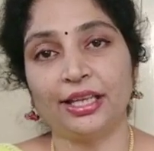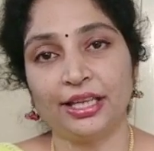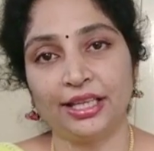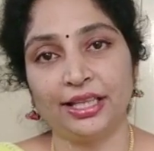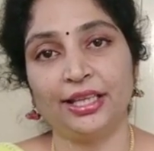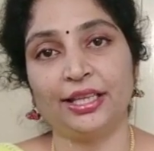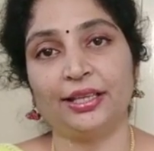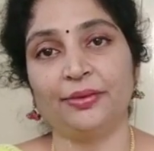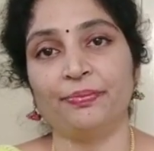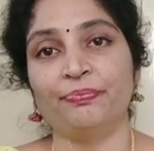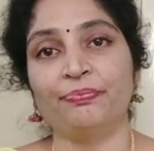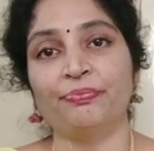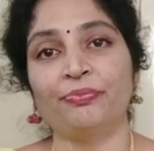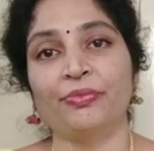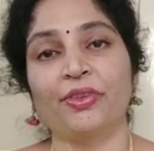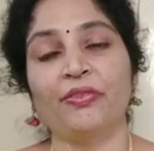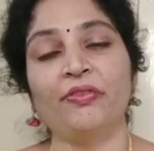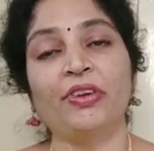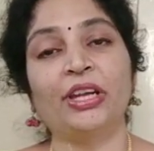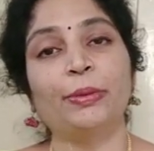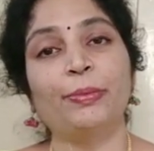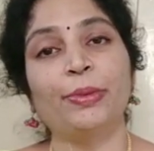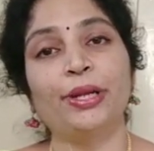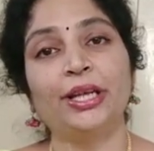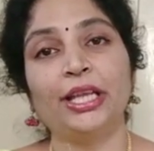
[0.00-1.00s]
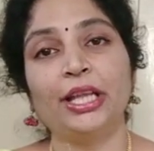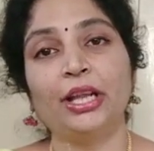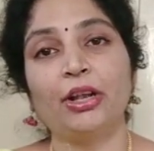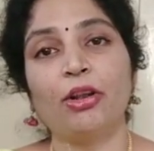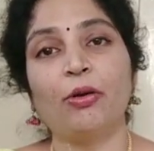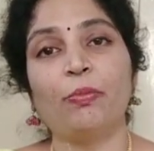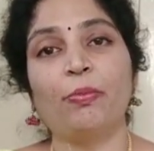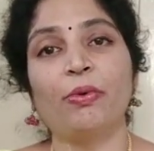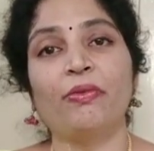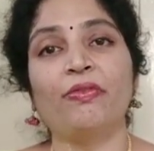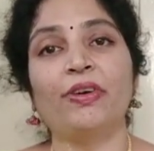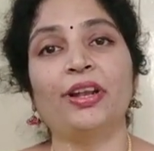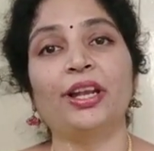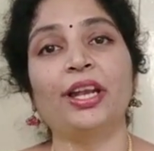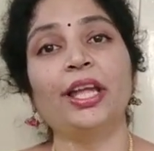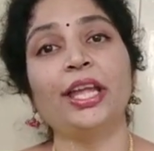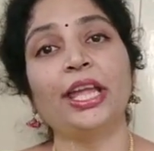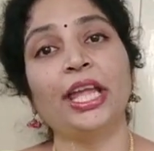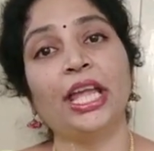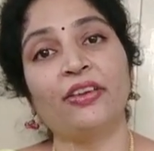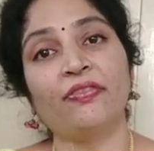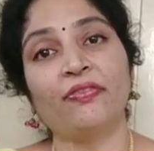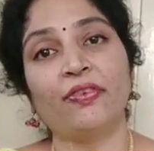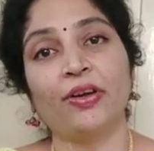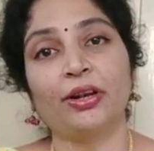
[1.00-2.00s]
ఇది విటమిన్ డి లోపం వల్ల
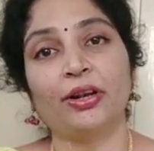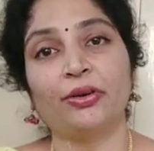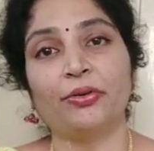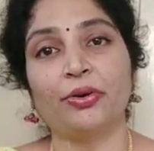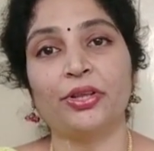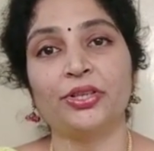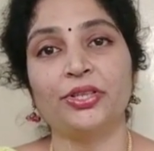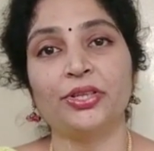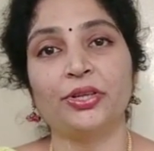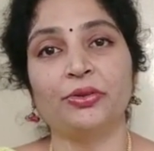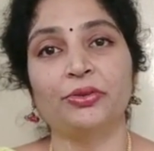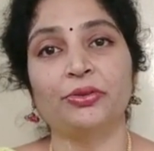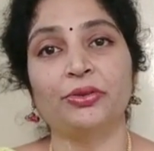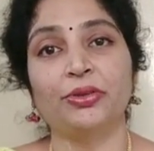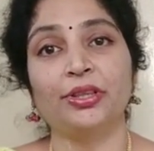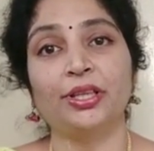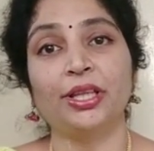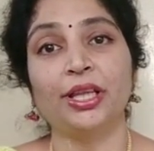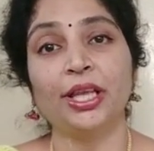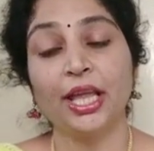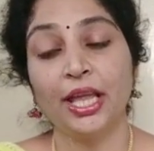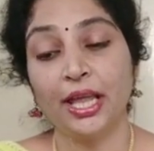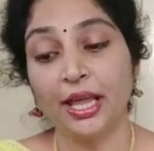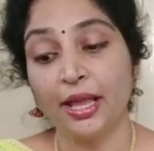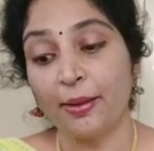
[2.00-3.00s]
హెయిర్ ఫాల్ కూడా జరుగుతుంది